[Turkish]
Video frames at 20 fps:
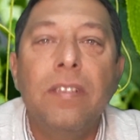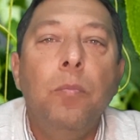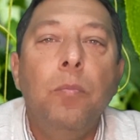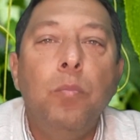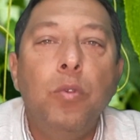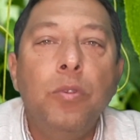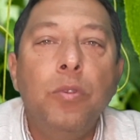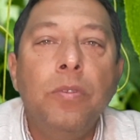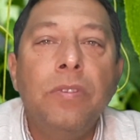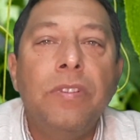
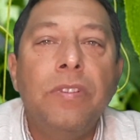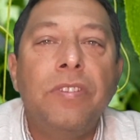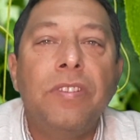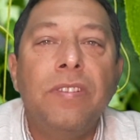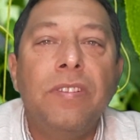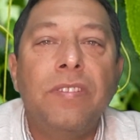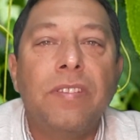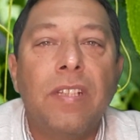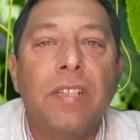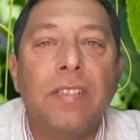Bunun için
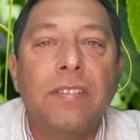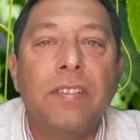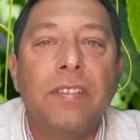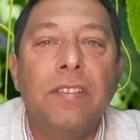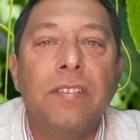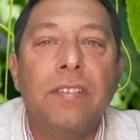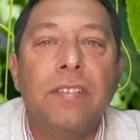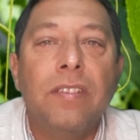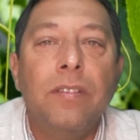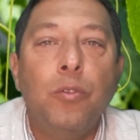
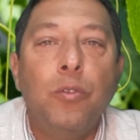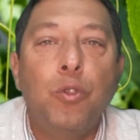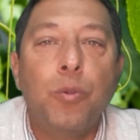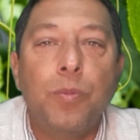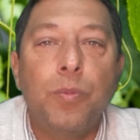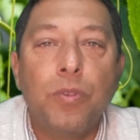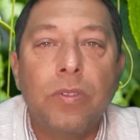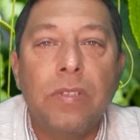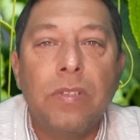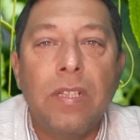saksınıza
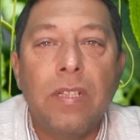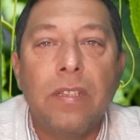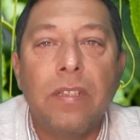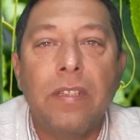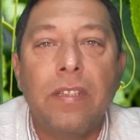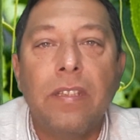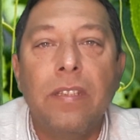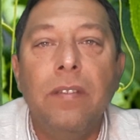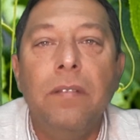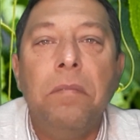çubuklar
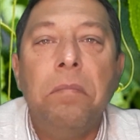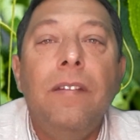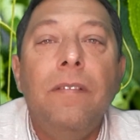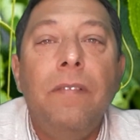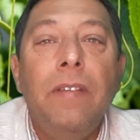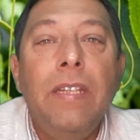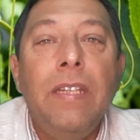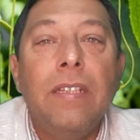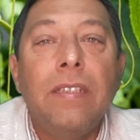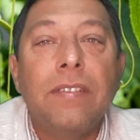dikin
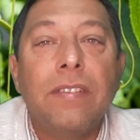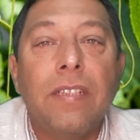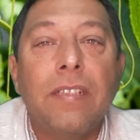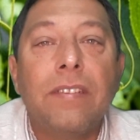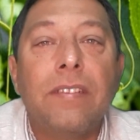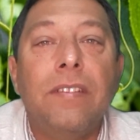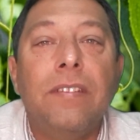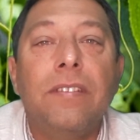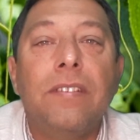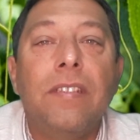veya
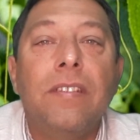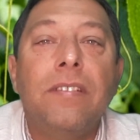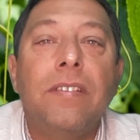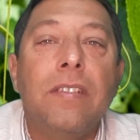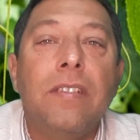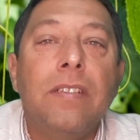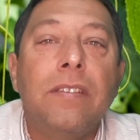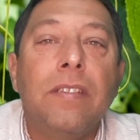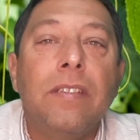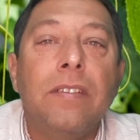saksınıza
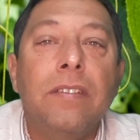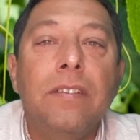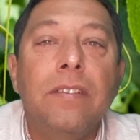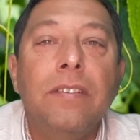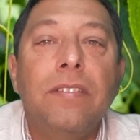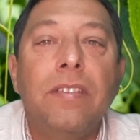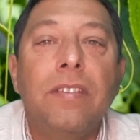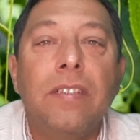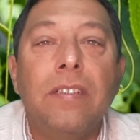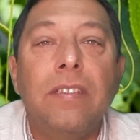salatalığın
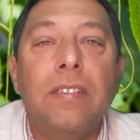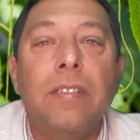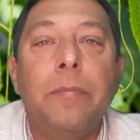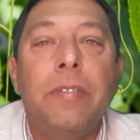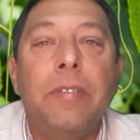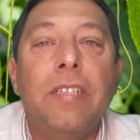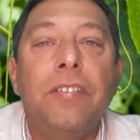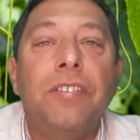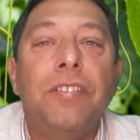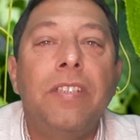
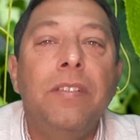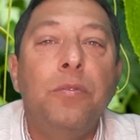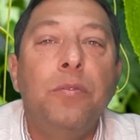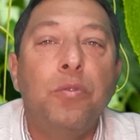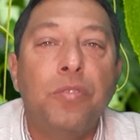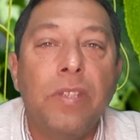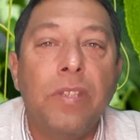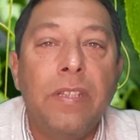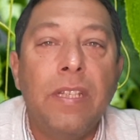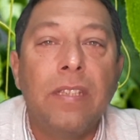sarılabileceği
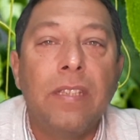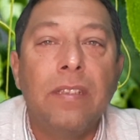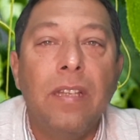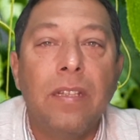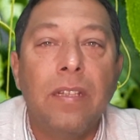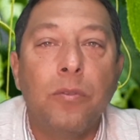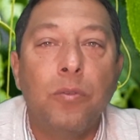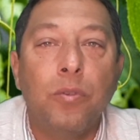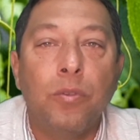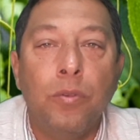
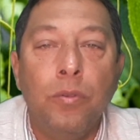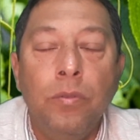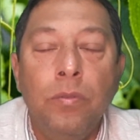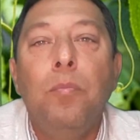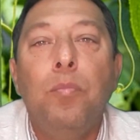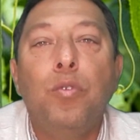düzenekler kurun.